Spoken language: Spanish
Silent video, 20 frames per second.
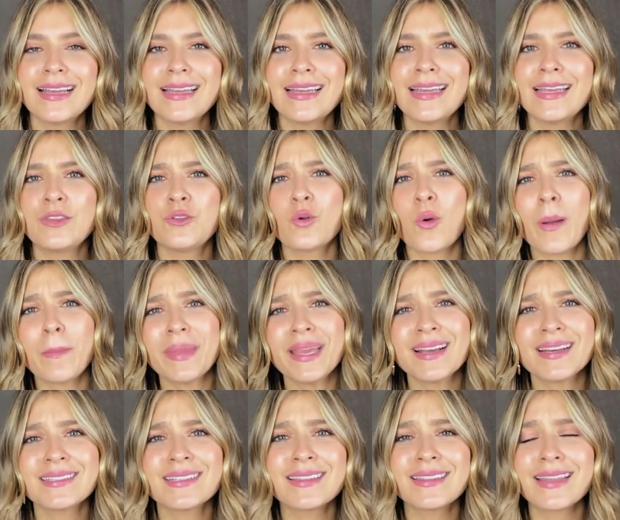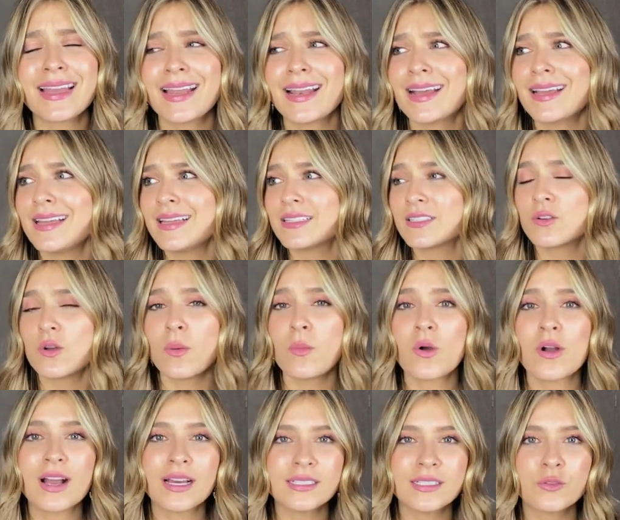y tu amiga se entera y es como
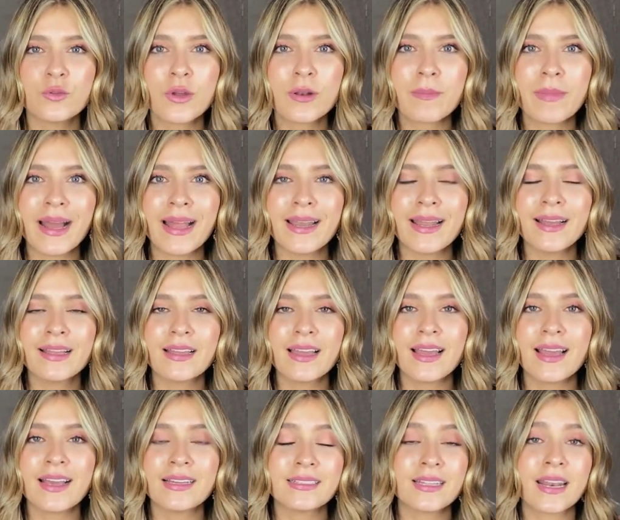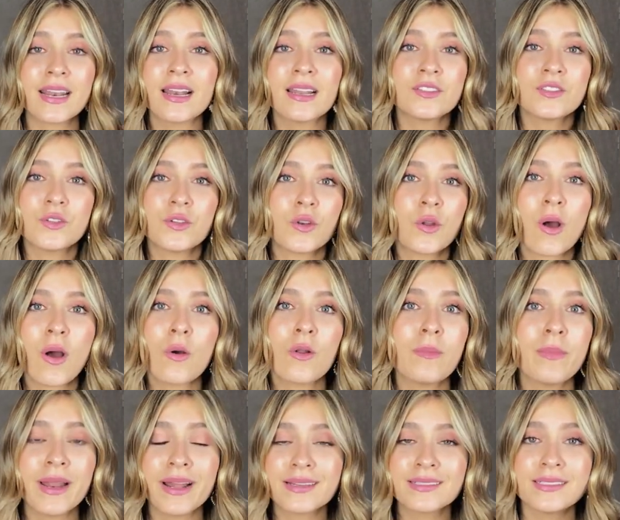casi tu hermana, esa relación no va a
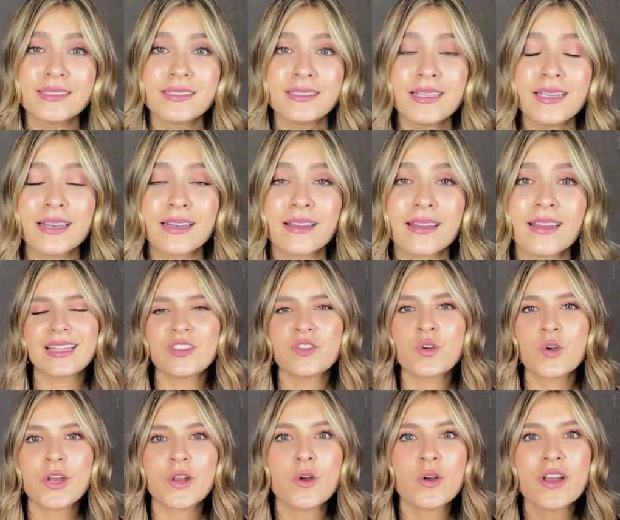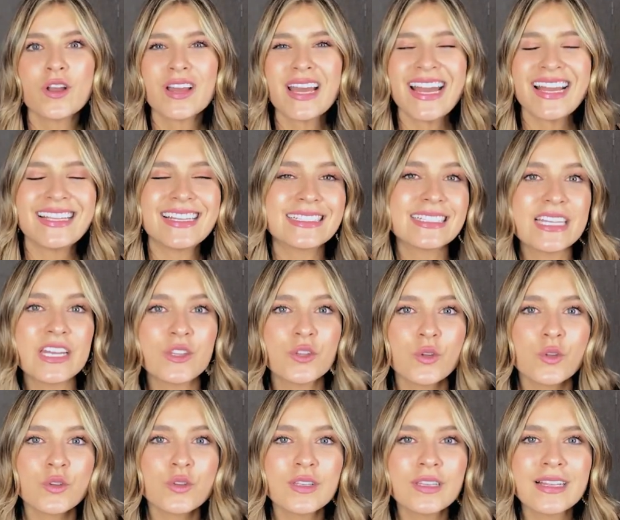volver a existir yo creo que ella
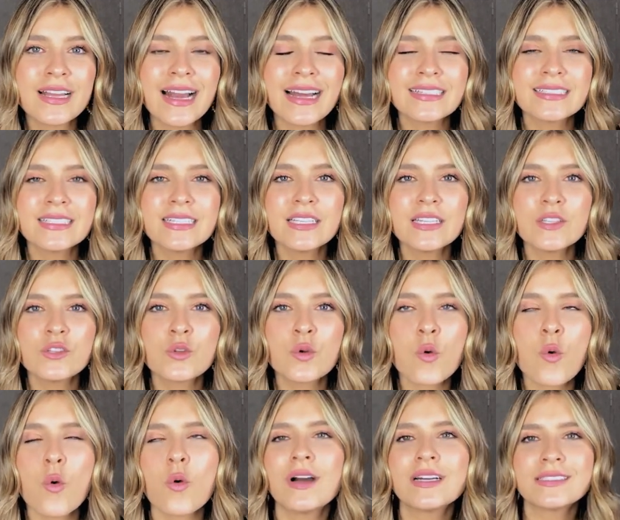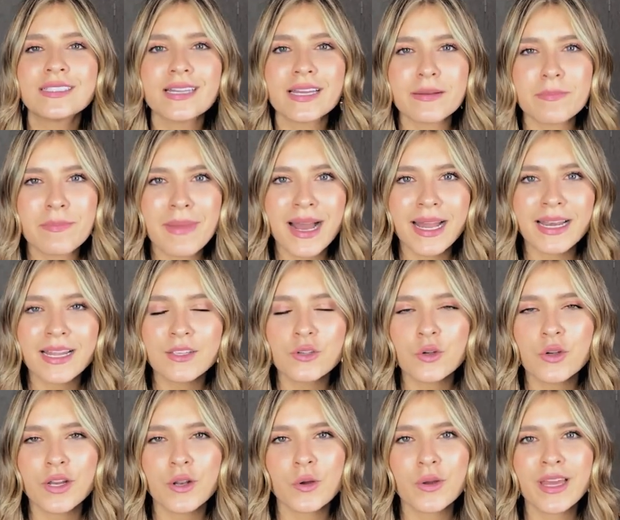siendo casi tu cuasi hermana, yo
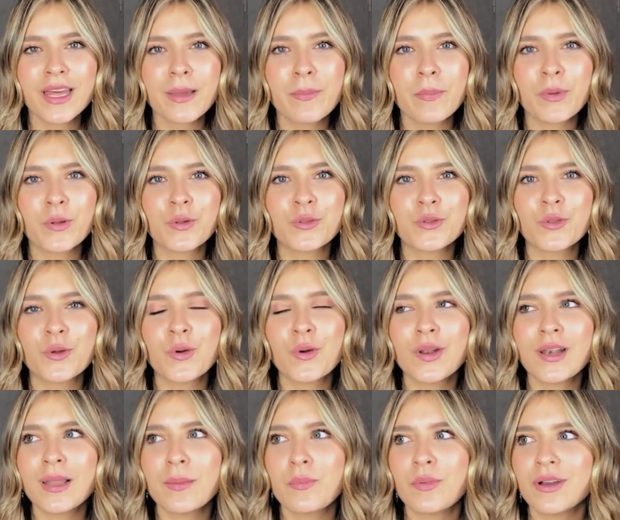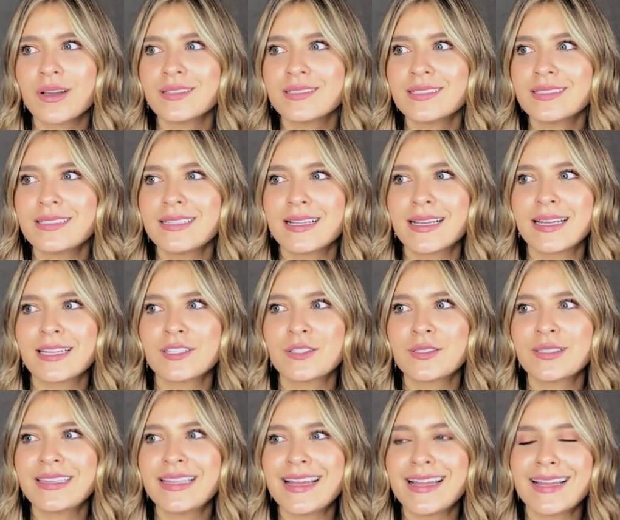creo que de pronto le puedes decir que
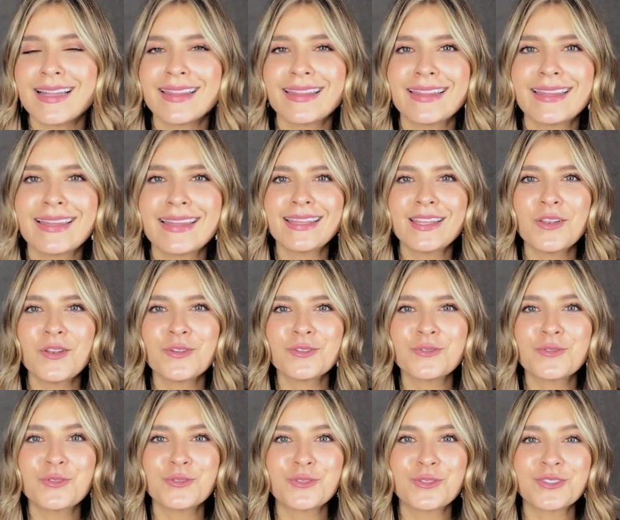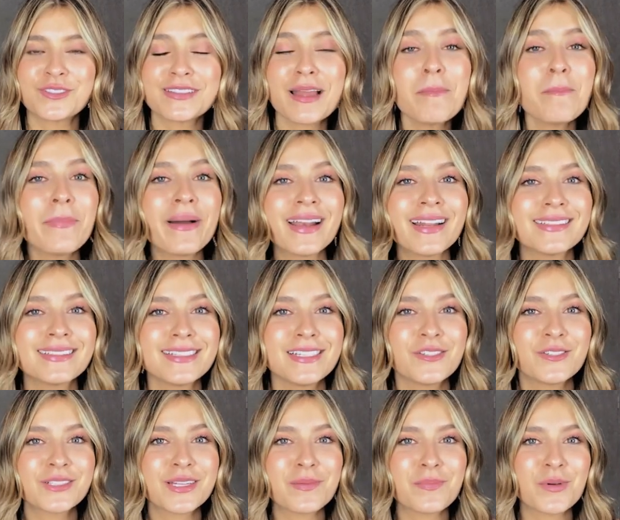tienen los gustos tan
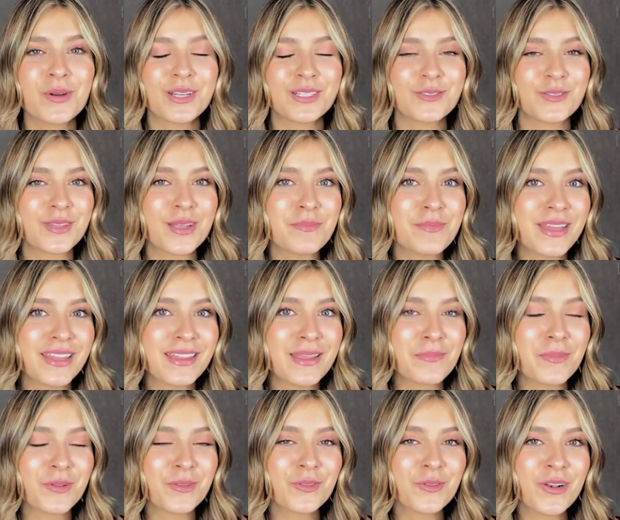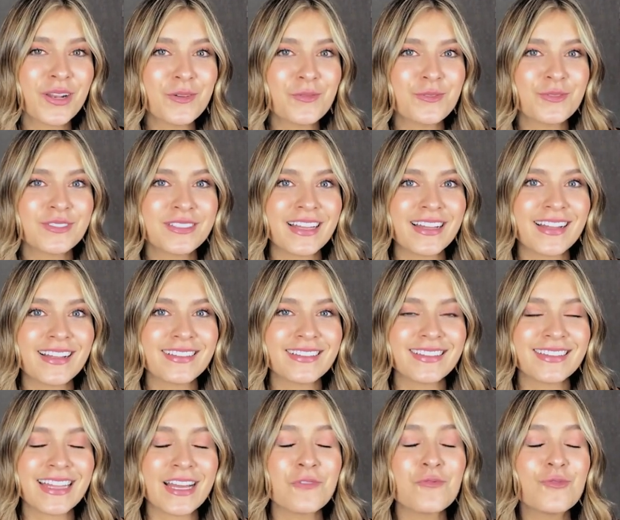parecidos que por eso también de pronto le gusta,
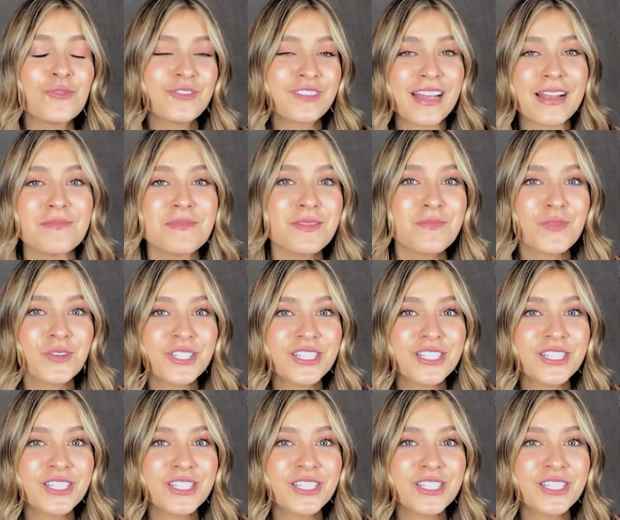te gusta el mismo